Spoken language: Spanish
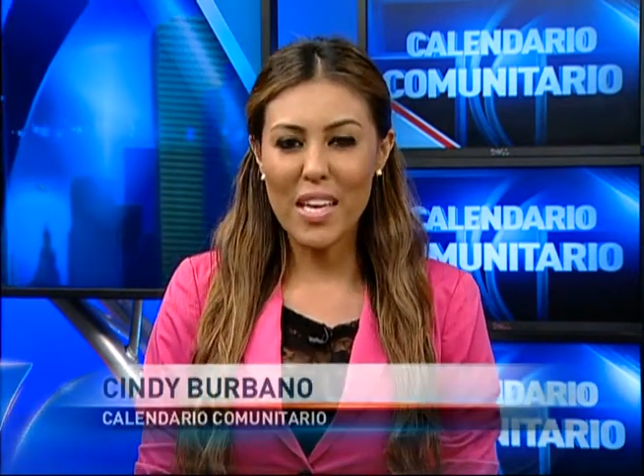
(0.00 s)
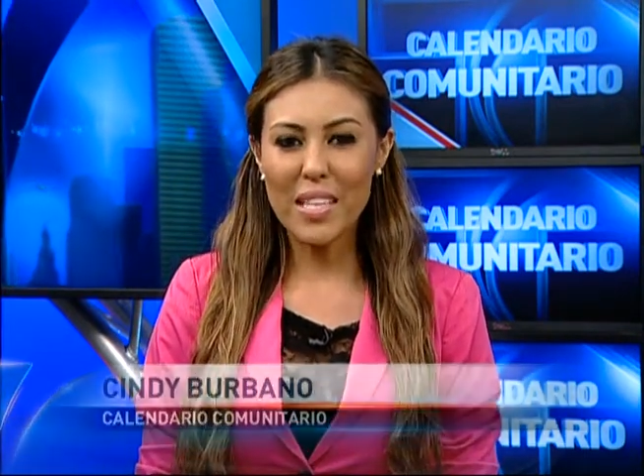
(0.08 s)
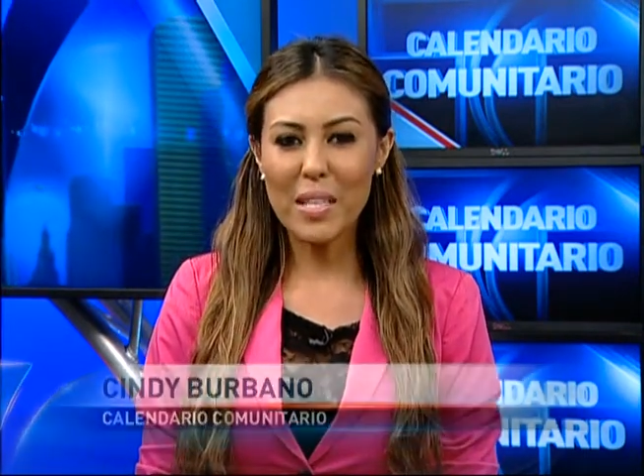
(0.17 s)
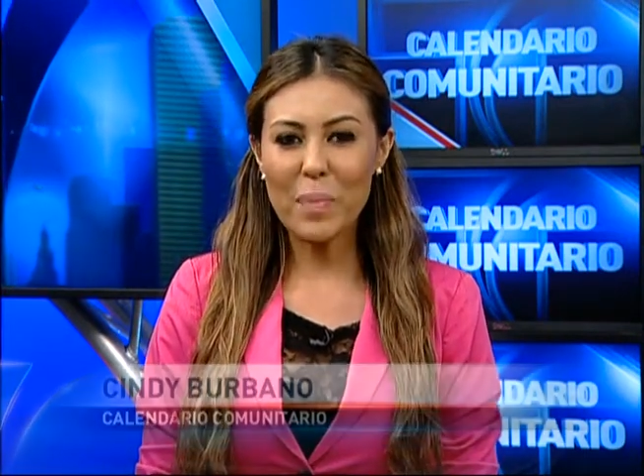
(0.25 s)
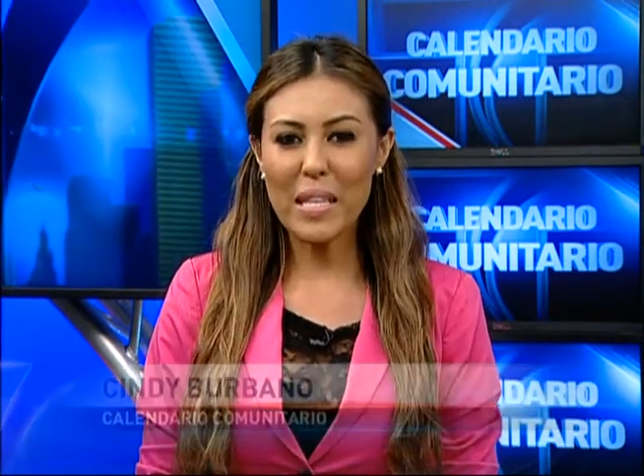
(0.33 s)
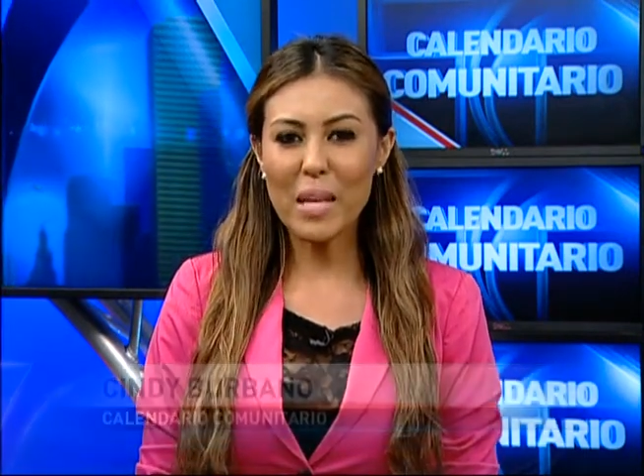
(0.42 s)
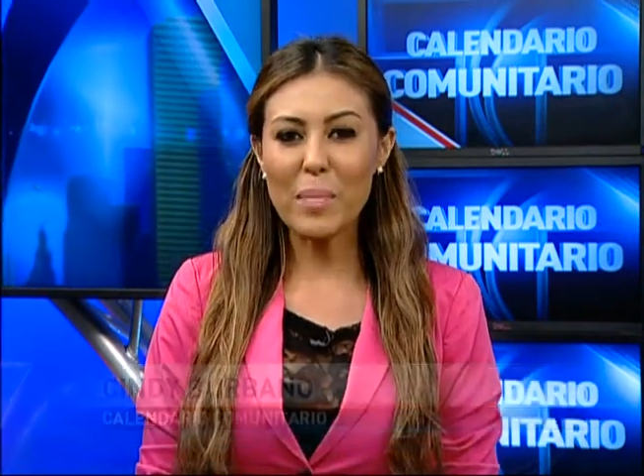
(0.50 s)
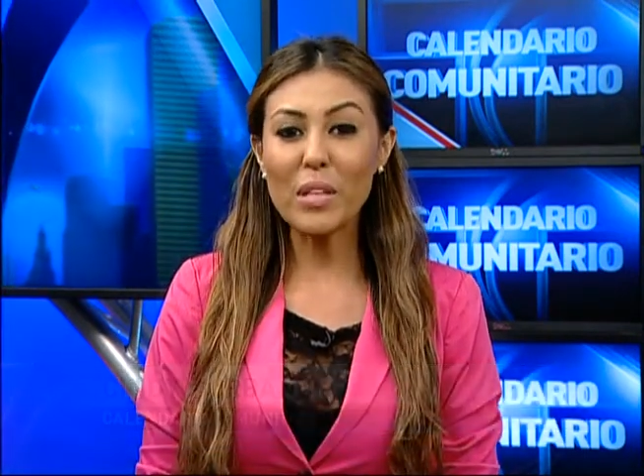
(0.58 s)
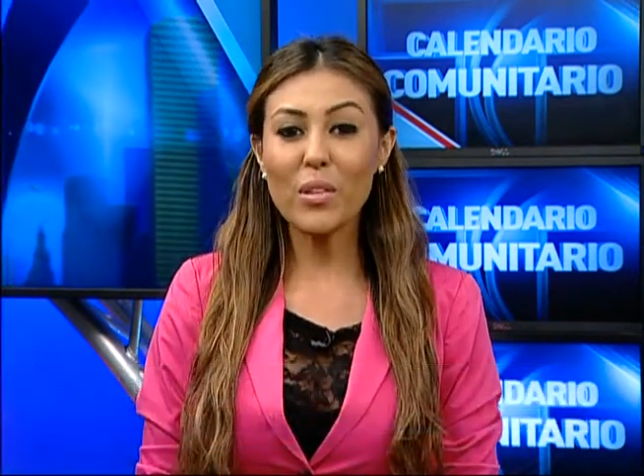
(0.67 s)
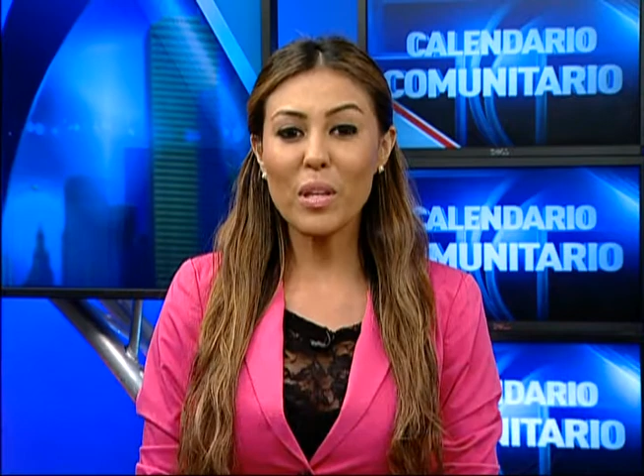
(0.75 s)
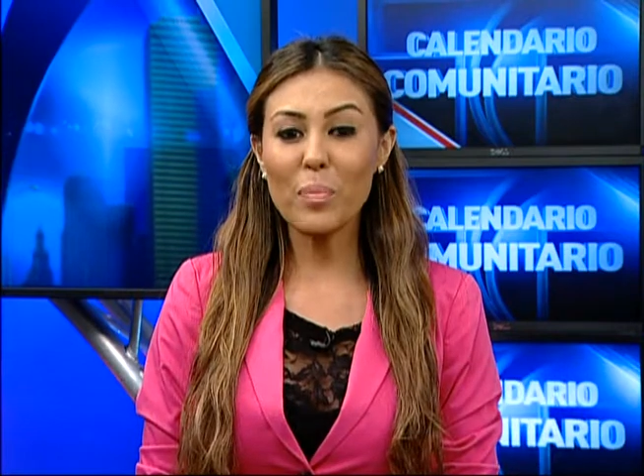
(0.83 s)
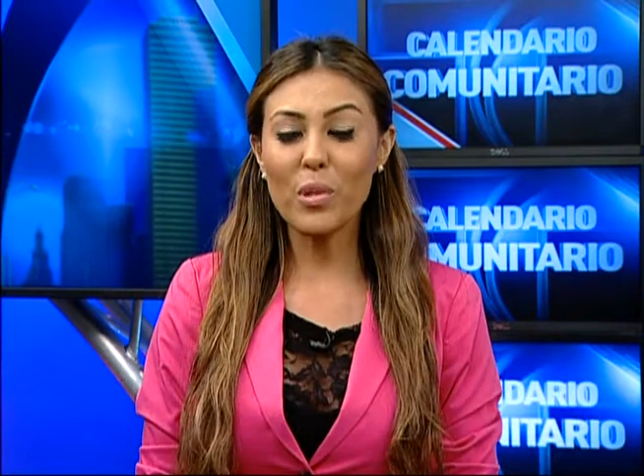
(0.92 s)
El
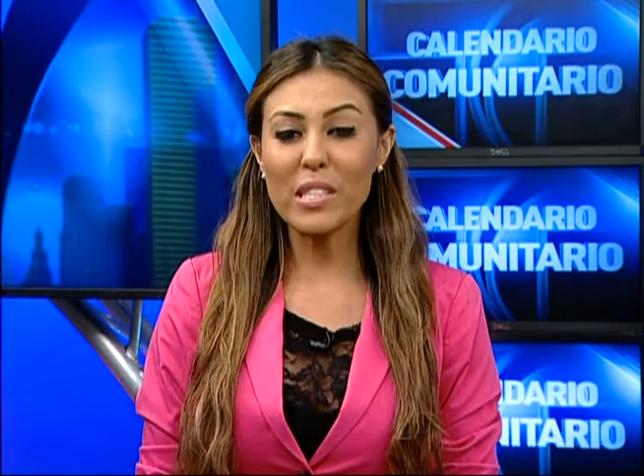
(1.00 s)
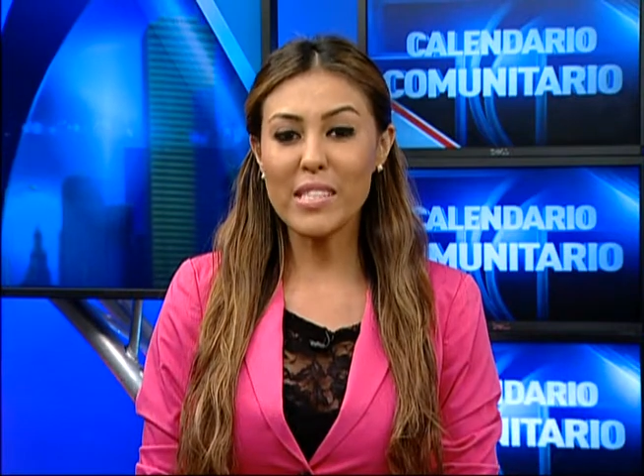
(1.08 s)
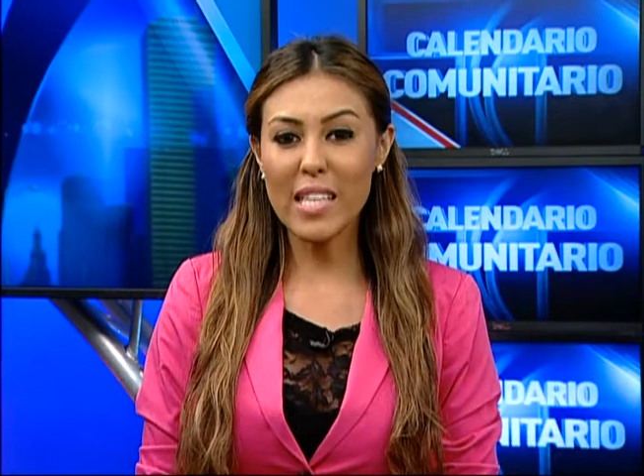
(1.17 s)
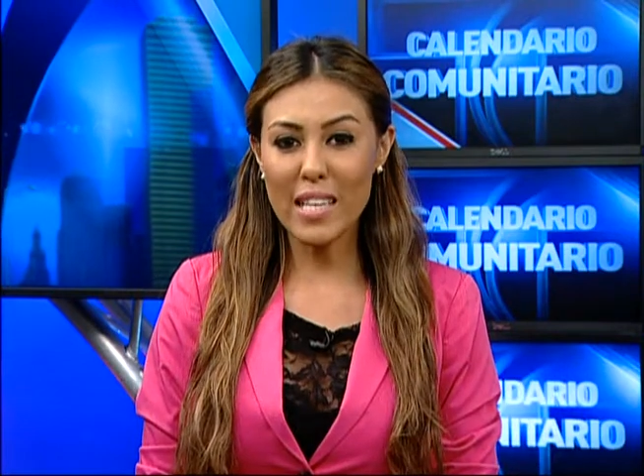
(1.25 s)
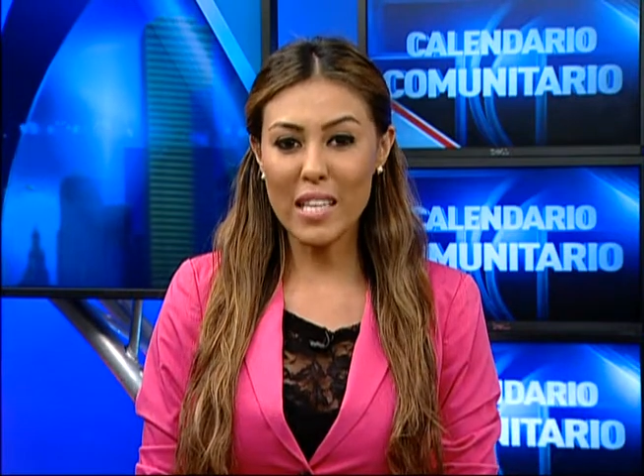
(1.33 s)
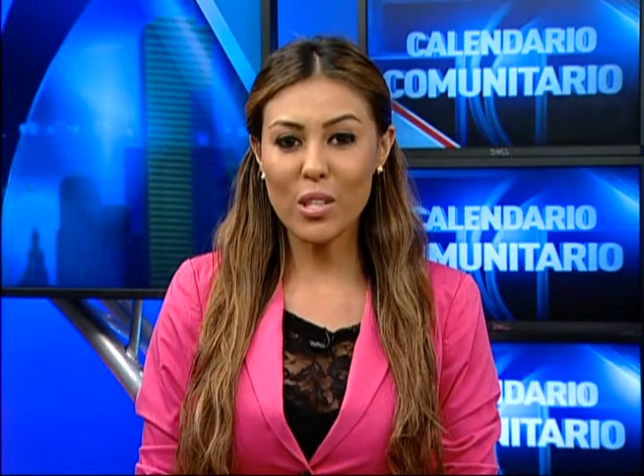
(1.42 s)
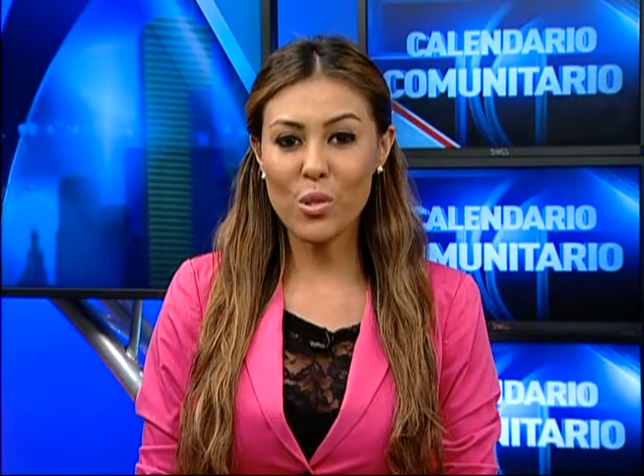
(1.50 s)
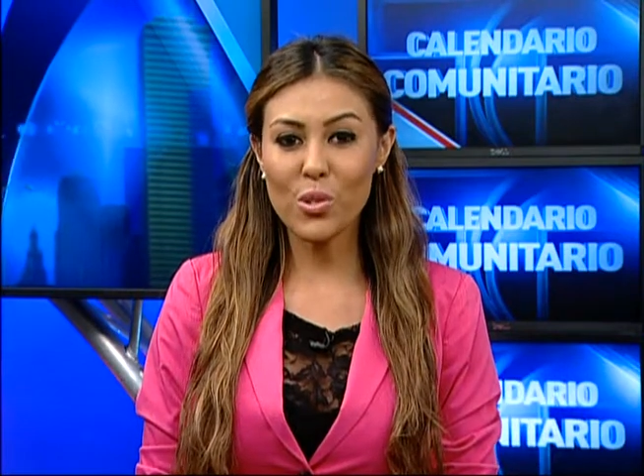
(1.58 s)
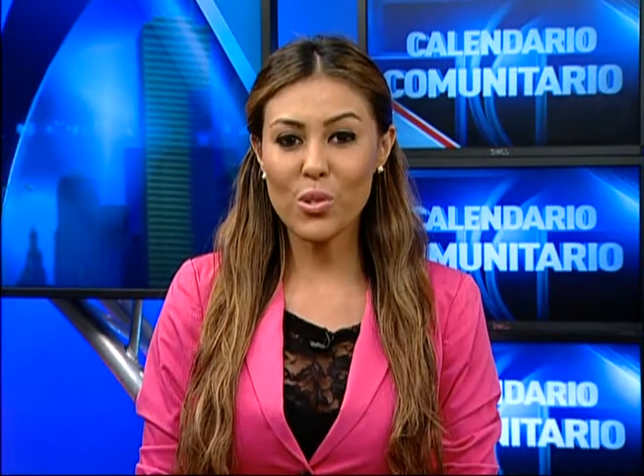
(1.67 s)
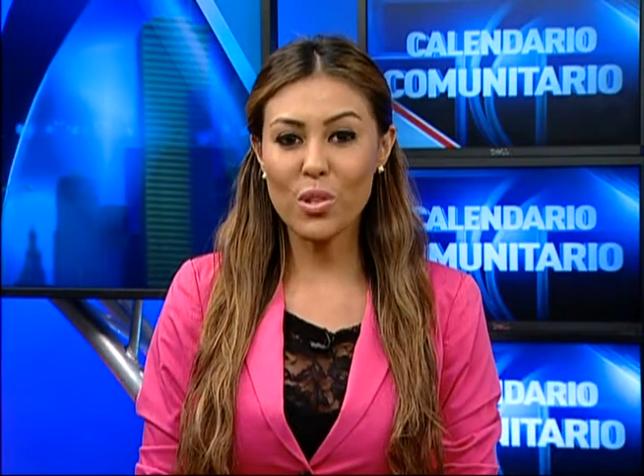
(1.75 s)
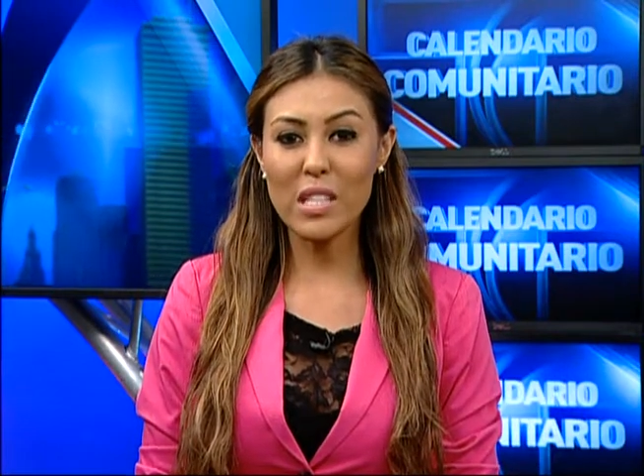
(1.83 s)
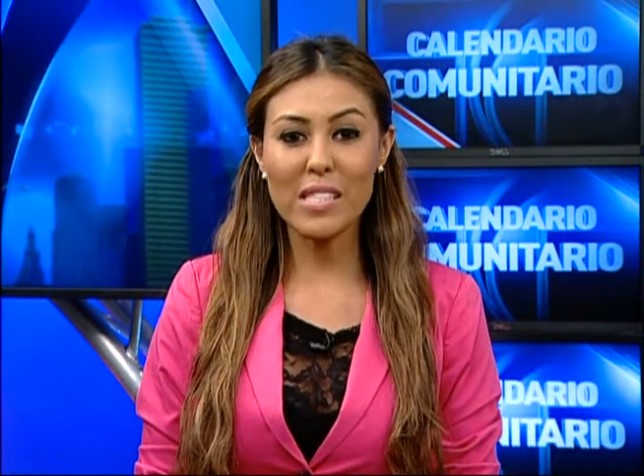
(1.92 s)
Departamento de Policía de
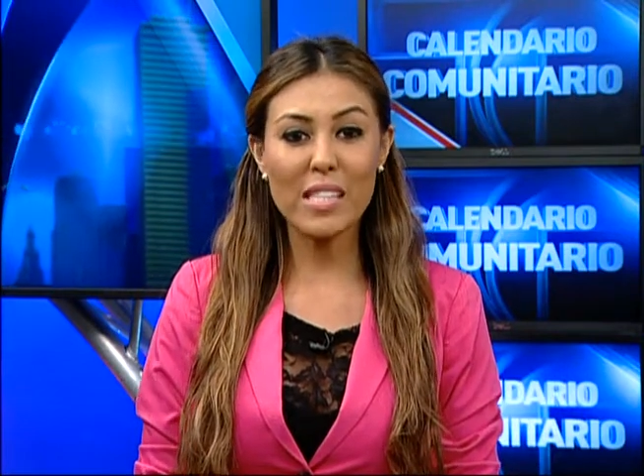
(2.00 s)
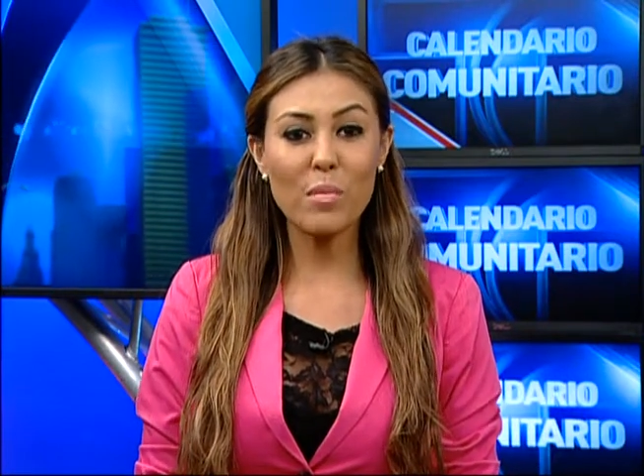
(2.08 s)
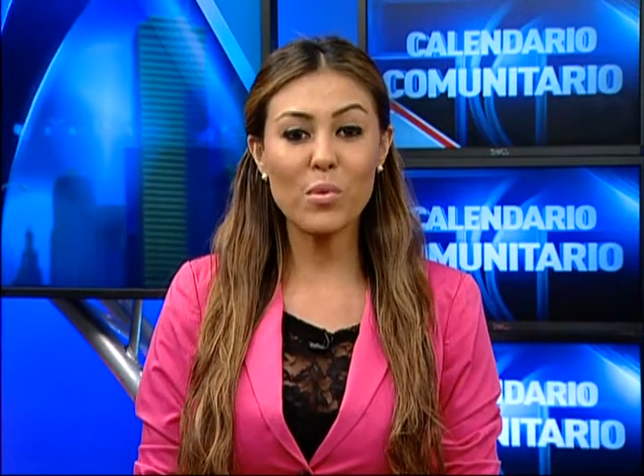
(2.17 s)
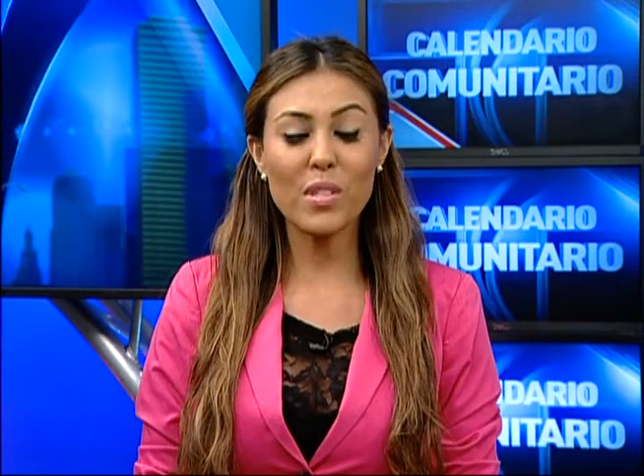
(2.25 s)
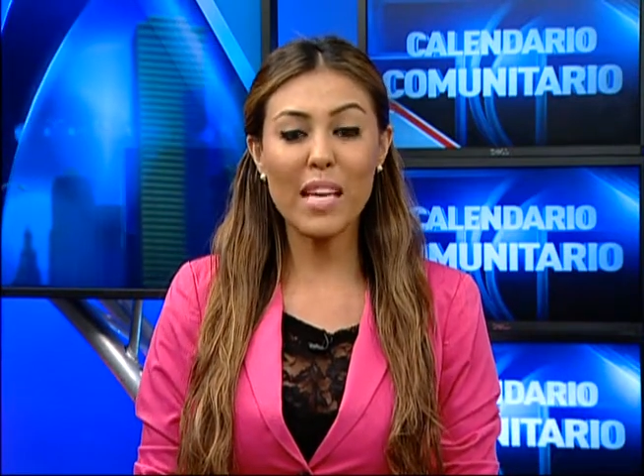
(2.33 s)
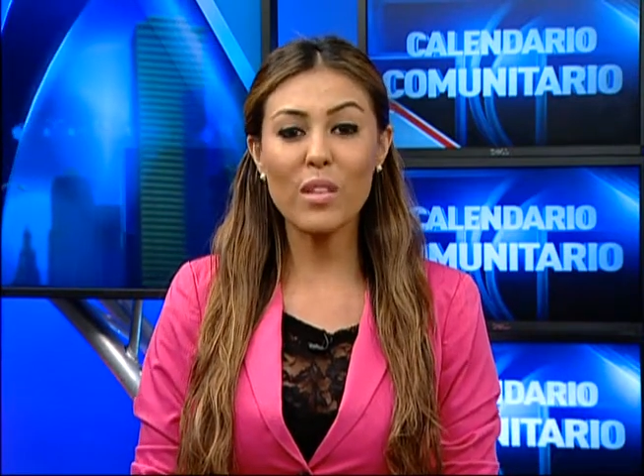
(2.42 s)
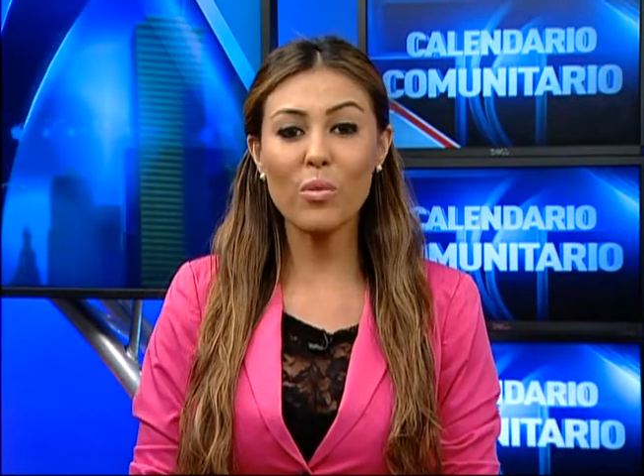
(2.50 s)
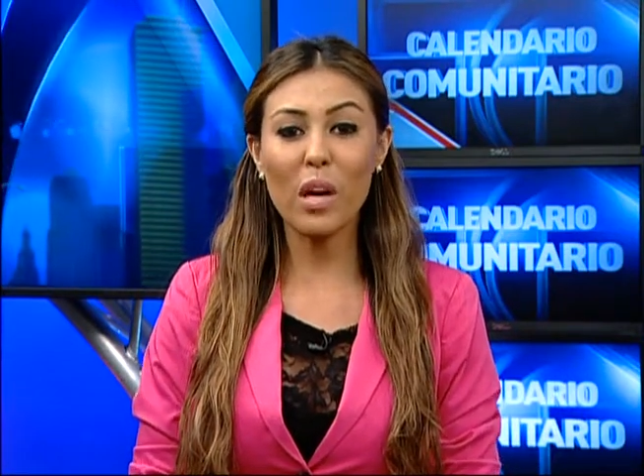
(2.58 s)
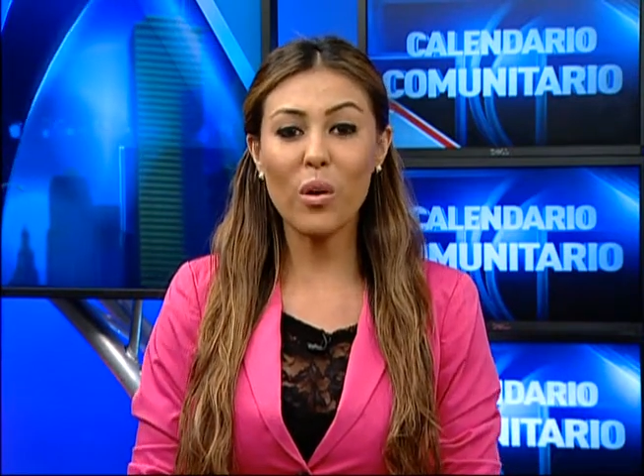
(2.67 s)
Houston está buscando